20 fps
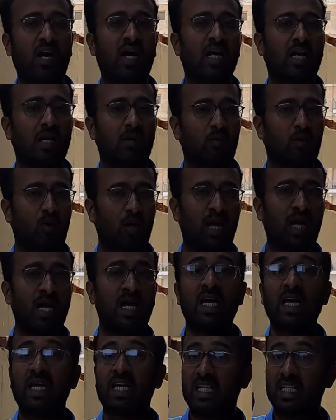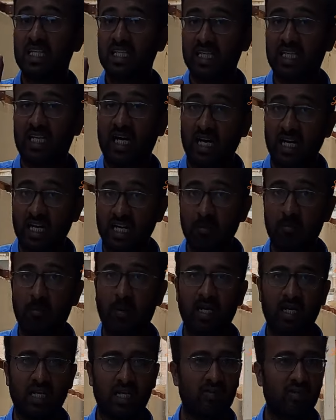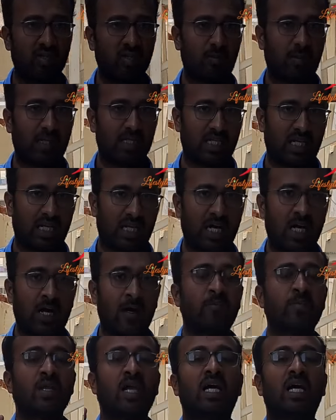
ஃபாயிலில் போகலாம் இதுக்கு கண்டிப்பாக நீங்கள் வந்து பார்த்தீங்கன்னா